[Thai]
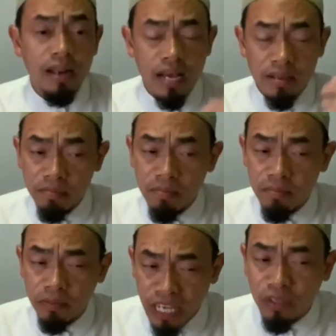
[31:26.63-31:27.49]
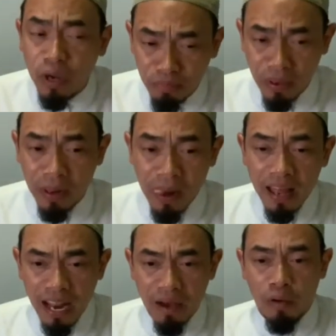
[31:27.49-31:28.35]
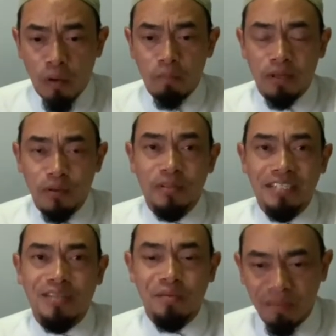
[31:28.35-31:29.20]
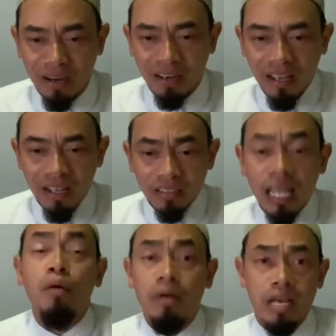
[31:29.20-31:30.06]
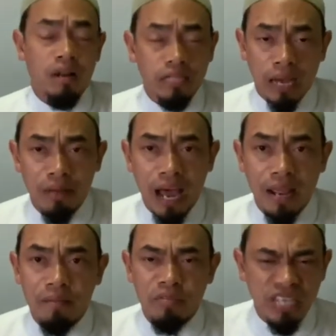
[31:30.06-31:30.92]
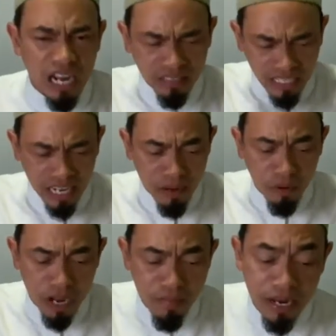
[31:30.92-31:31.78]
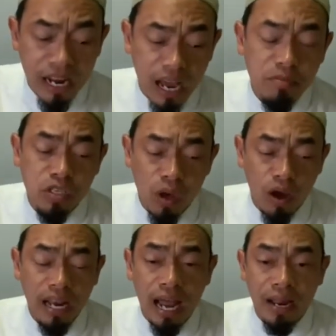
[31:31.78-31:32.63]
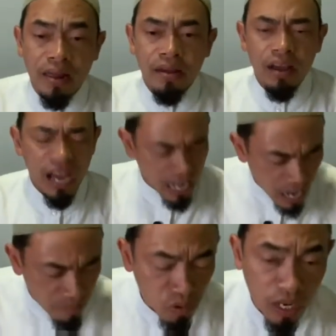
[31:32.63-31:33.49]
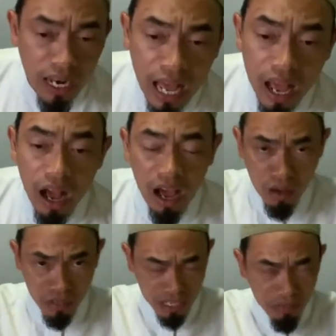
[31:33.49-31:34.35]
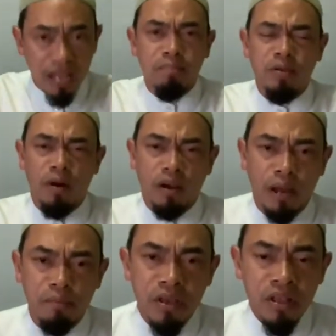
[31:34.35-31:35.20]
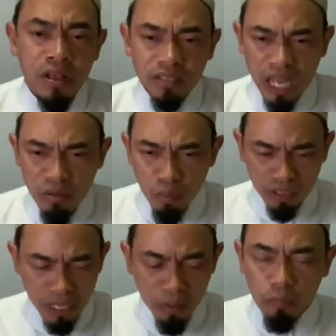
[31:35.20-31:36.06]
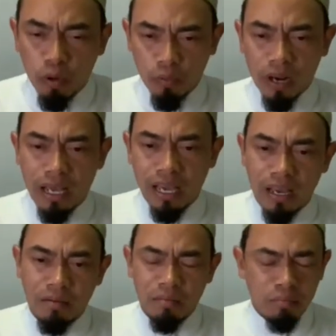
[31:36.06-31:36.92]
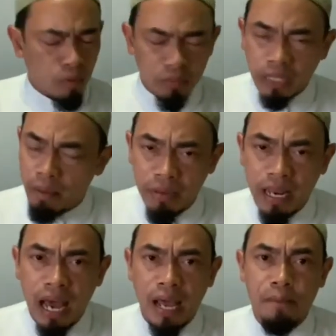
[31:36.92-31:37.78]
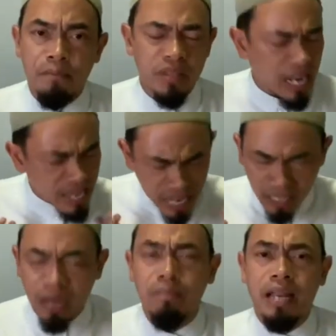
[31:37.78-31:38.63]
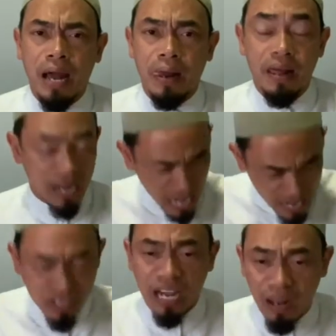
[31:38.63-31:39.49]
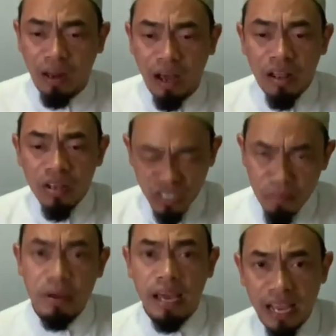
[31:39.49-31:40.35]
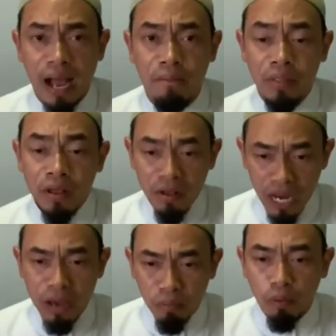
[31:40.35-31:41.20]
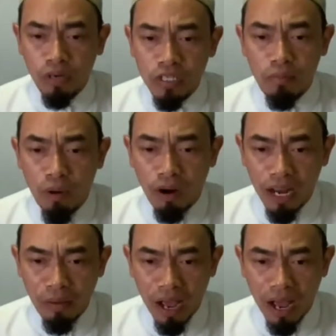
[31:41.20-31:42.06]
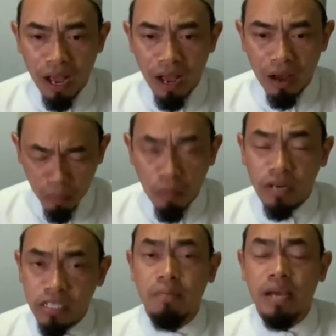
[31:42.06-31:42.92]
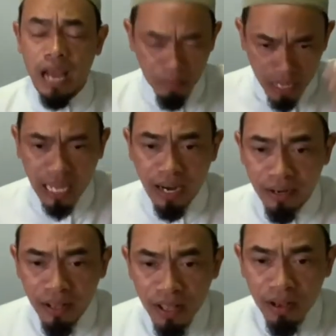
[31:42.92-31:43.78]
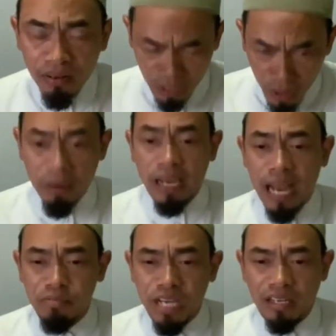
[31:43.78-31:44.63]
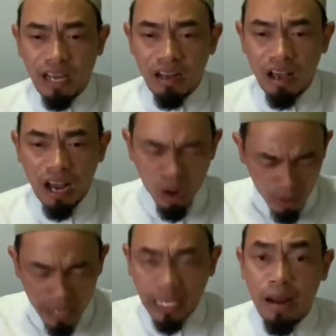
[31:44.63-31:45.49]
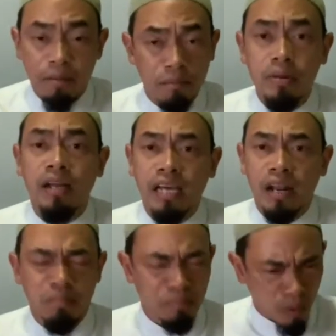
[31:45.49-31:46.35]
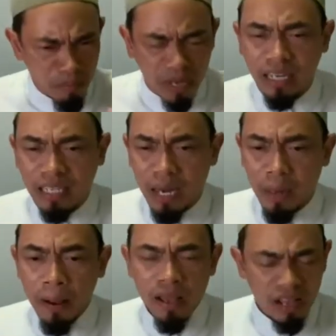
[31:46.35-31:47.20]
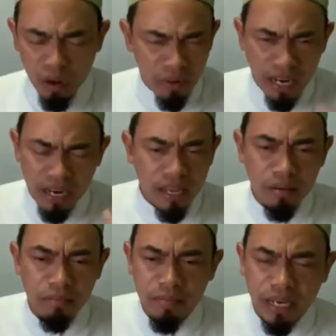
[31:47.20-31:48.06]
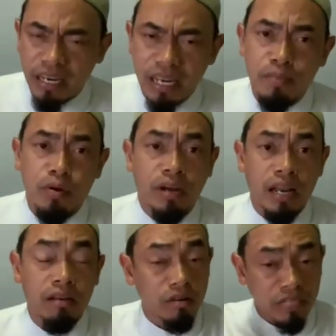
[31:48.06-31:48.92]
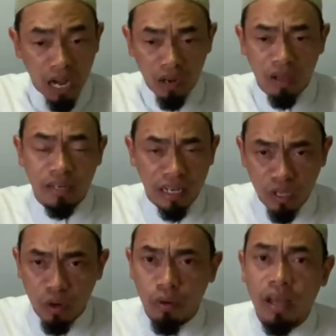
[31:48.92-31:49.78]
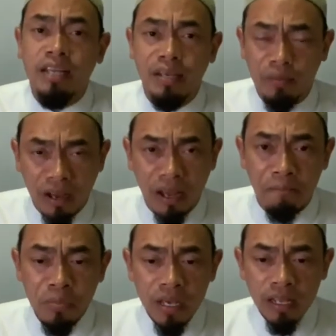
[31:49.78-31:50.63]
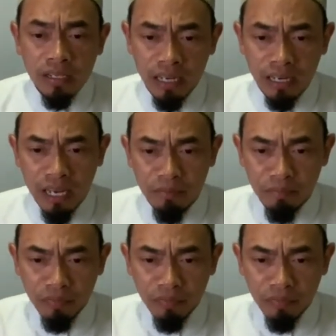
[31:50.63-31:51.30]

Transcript: นะที่ต้องปิดแล้วหกประตูที่ต้องเปิดถ้าวันนี้เราทำได้อย่างที่ท่านอิบราฮิมบินอัลฮัมสอนได้อัลฮัมดุลิลละเราสำเร็จพี่น้องครับทั้งหมดที่ผมพูดวันนี้ผมทำไม่ได้และยังทำไม่ได้ และอินชาอัลลอฮ์จะพยายามนะผมก็จะบอกเลยนะว่า ผมก็จะพยายามและท่านก็ต้องพยายามเช่นกัน เราและท่านเหมือนกัน ผมเหมือนกับท่าน เราไม่ได้ดีไม่มีใครดีไปกว่ากันนอกจากอัลลอฮ์เท่านั้นที่รู้ว่าใครดีกว่าใคร ดังนั้น